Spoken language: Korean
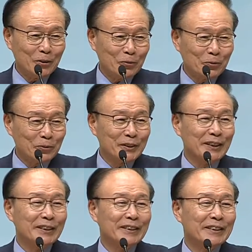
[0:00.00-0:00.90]

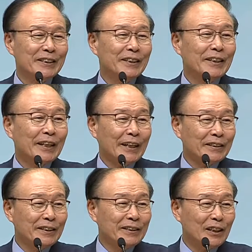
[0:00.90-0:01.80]
궁전은
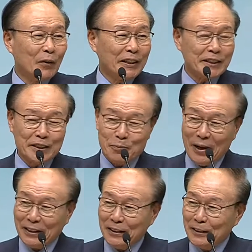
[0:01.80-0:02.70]
같은
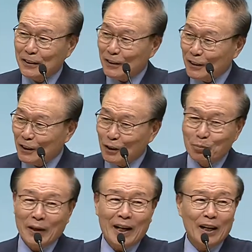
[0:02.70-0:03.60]
여관이지만
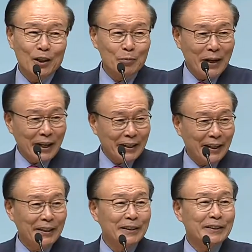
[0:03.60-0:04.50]

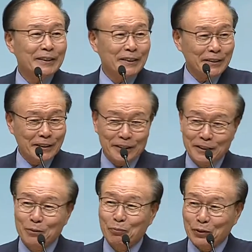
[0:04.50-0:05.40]
어마어마하게 큰
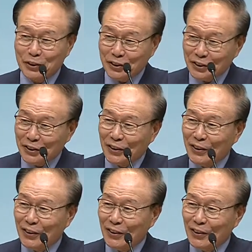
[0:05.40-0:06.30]
것일 뿐이지요.
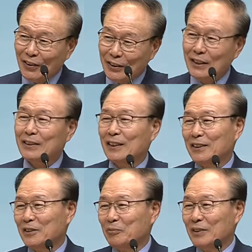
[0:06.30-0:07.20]
그랬다는
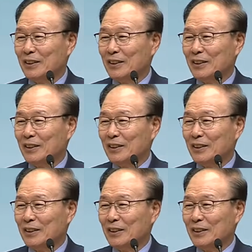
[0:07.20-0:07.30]
겁니다.